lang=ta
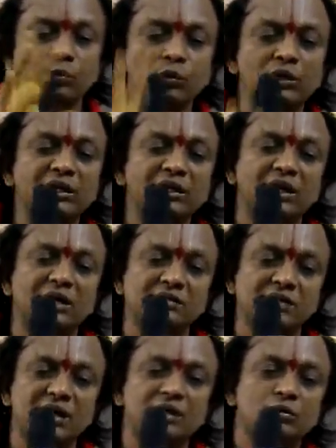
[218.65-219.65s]
மூலிகை
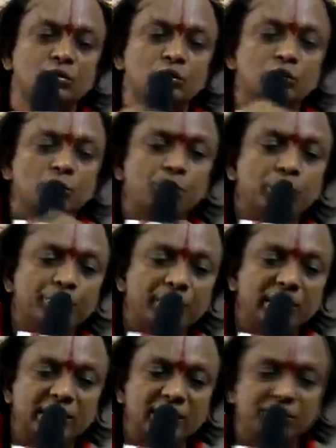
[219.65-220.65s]
நாள் சாறை கொடுத்து பொடி
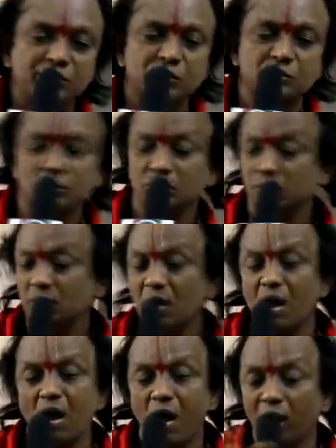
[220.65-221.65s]
பண்ணி இதில் வச்சுருக்குறோம்
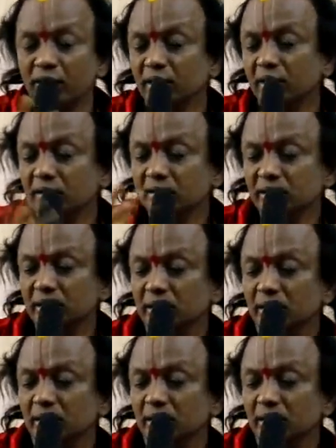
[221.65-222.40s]
அதுலேருந்து